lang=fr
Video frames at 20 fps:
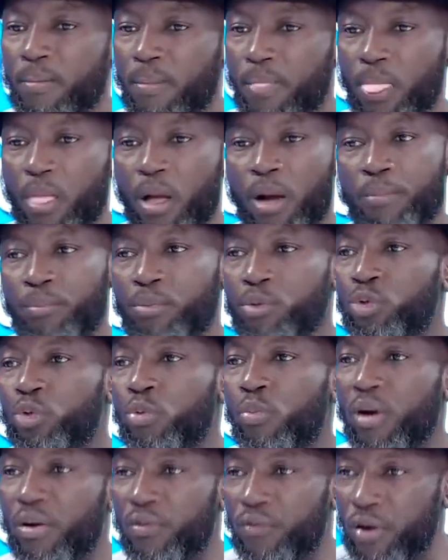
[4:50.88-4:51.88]
a plus ou
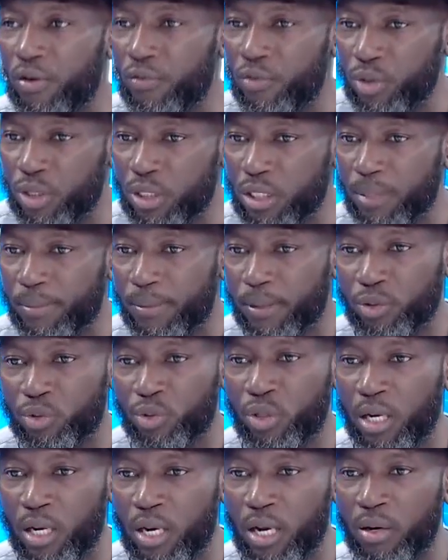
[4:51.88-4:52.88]
moins favorisé parce
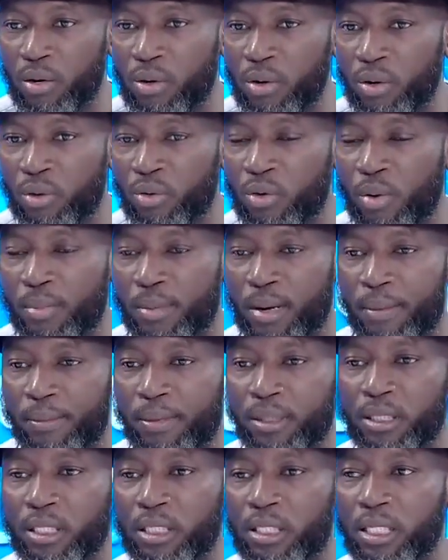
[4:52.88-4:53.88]
que, comme on
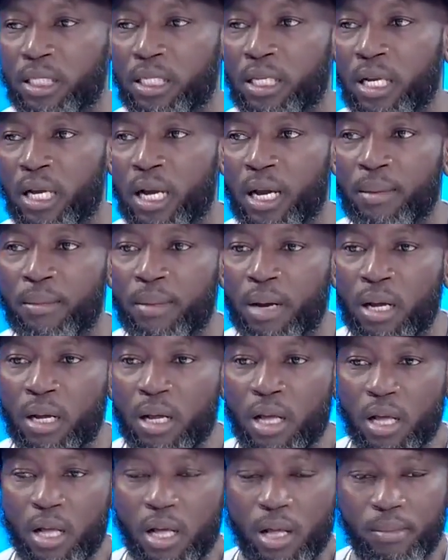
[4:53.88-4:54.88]
appelle ça, ce qui est également
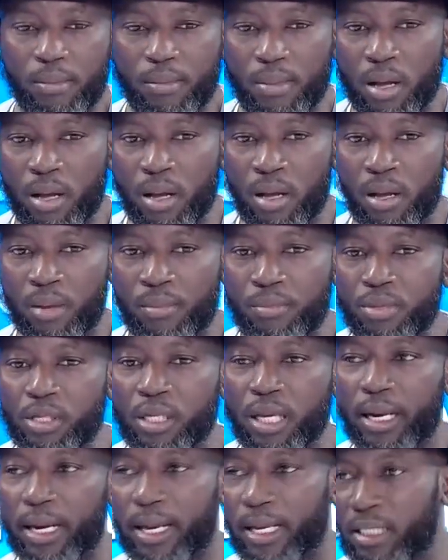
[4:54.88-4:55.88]
mise euh, euh, mis
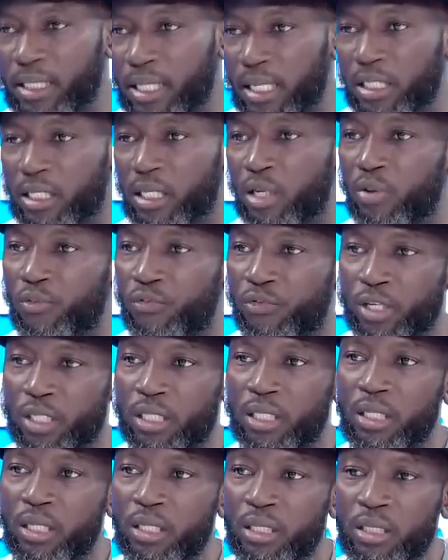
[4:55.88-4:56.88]
en exergue, c'est de
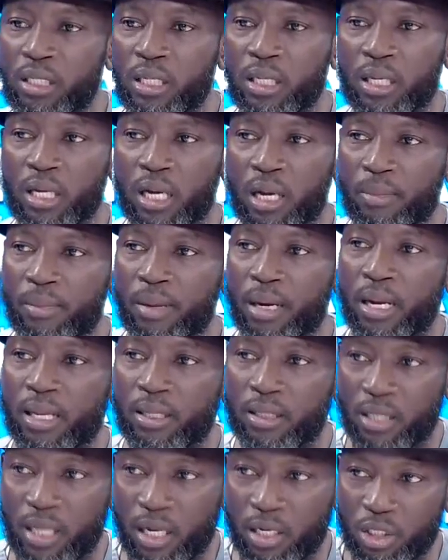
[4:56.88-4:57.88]
faciliter également la
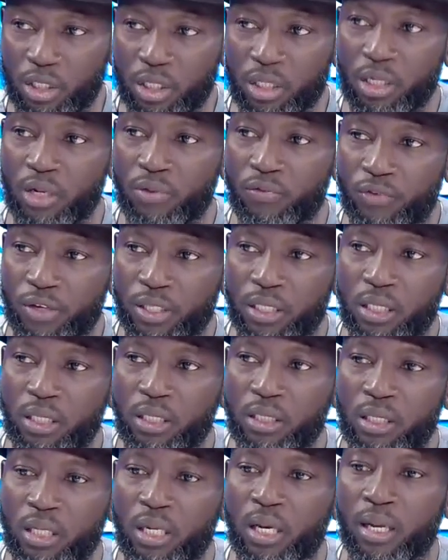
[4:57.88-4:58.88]
tâche et de
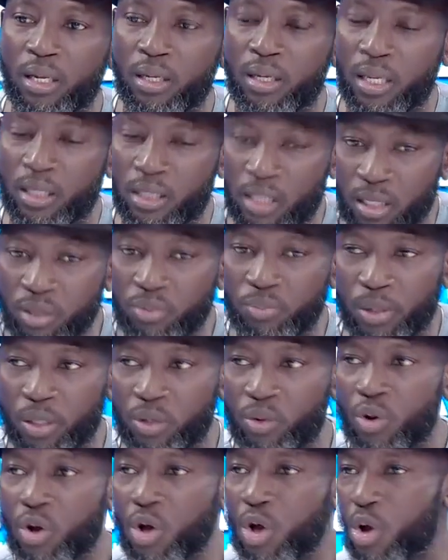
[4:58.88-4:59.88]
faciliter la, tâche
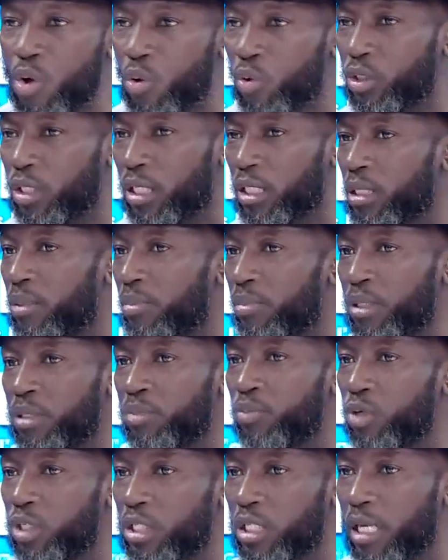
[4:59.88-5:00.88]
pardon, aux entreprises
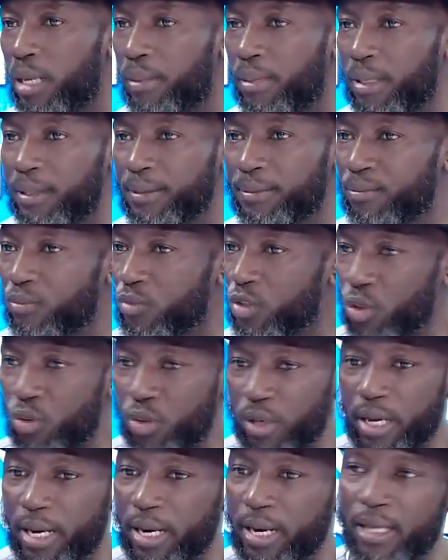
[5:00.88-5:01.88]
burkinabè. Le Ghana est